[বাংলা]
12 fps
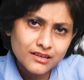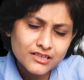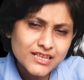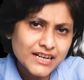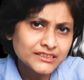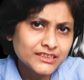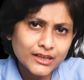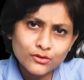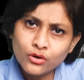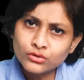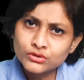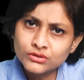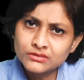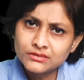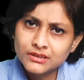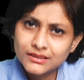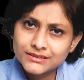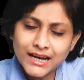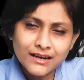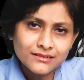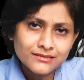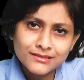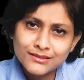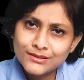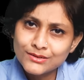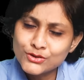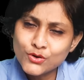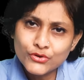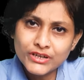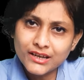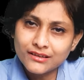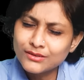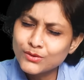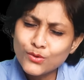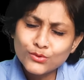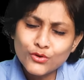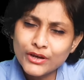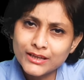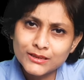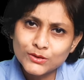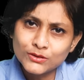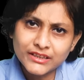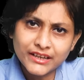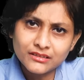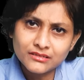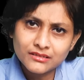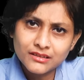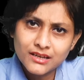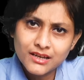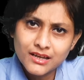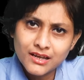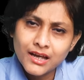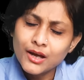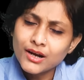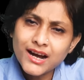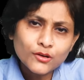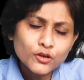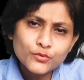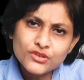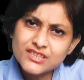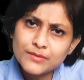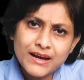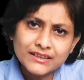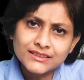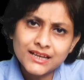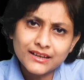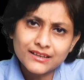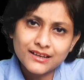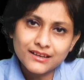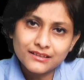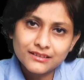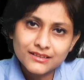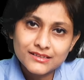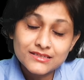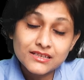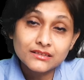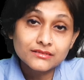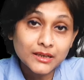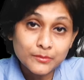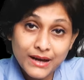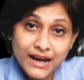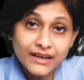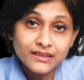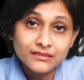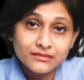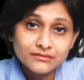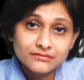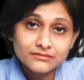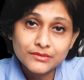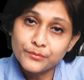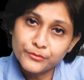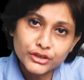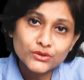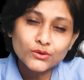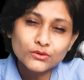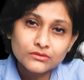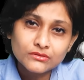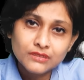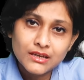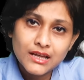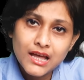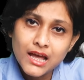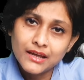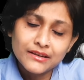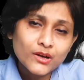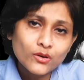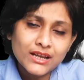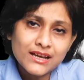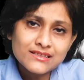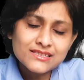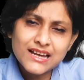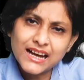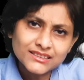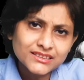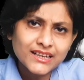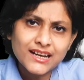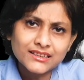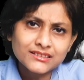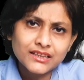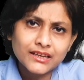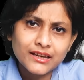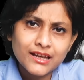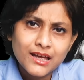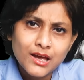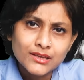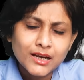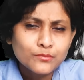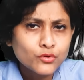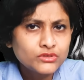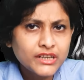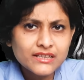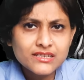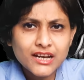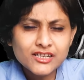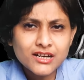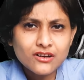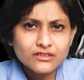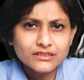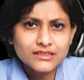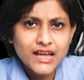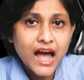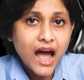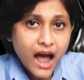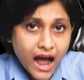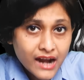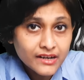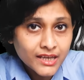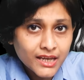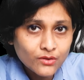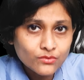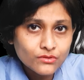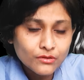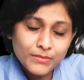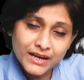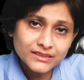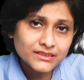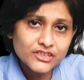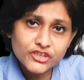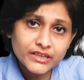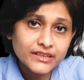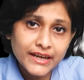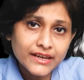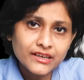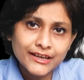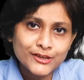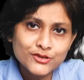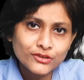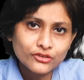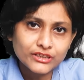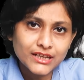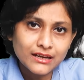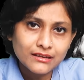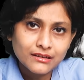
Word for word: চারিদিকে রক্ত তার শরীরে কোনো হেলদোল নেই কারোর বুঝতে বাকি থাকে না যে তার ভাই মৃত নিকোলাস কাঁদতে কাঁদতে তার বৌদিকে জিজ্ঞাসা করেন আর কেউ বাড়িতে সেই কেক খেয়েছিল কি না